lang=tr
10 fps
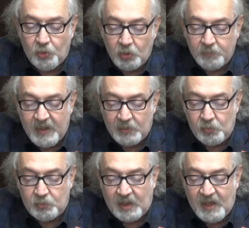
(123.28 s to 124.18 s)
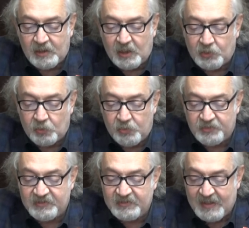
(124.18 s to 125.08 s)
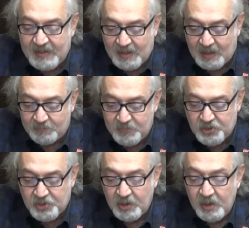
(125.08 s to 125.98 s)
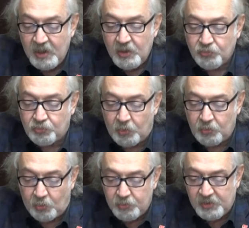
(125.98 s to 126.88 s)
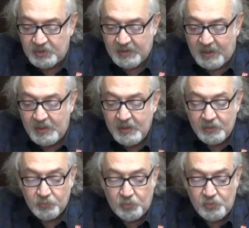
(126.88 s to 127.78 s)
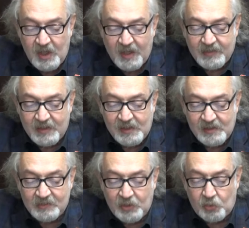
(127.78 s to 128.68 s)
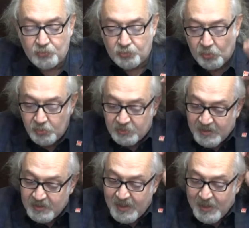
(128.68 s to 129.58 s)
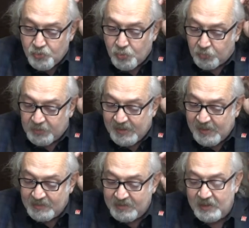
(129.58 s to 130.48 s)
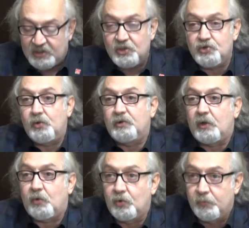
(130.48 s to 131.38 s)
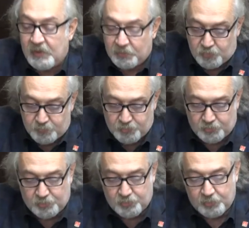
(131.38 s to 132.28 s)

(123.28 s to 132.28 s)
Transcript: olmayan ülkeler kategorisinde yer almış son 10 yılda dünya genelinde özgürlüklerin en çok gerilediği ikinci ülke konumuna düşmüştür.